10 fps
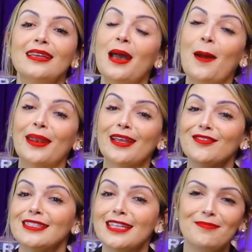para que
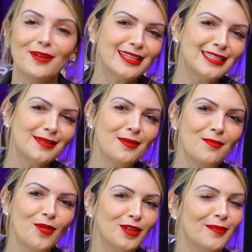você possa receber
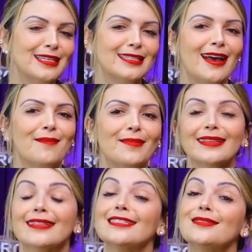muito mais
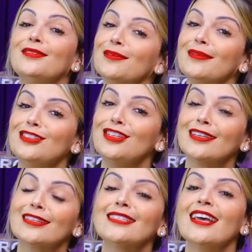ferramentas, muito mais
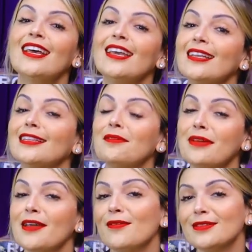dicas e também
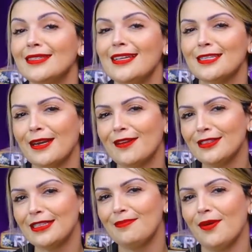consciência para que você
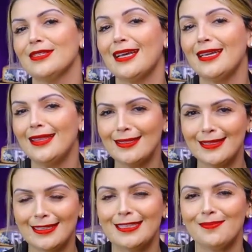possa sair desses
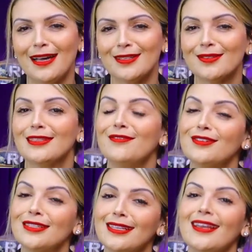espaços que
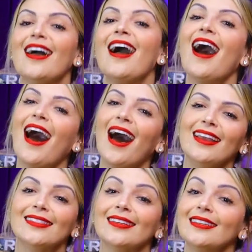você
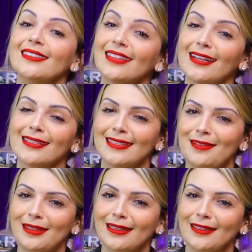ainda está se
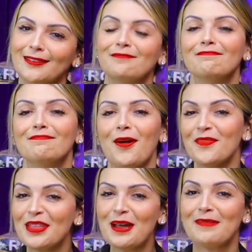limitando. Bom,
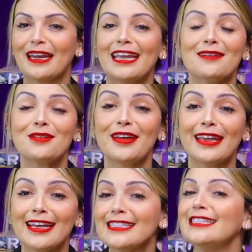para quem não me
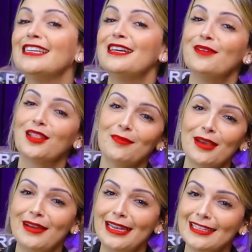conhece, meu nome é
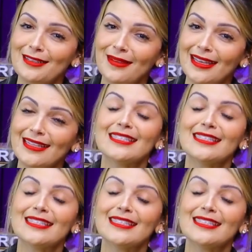Juanita Jimenez,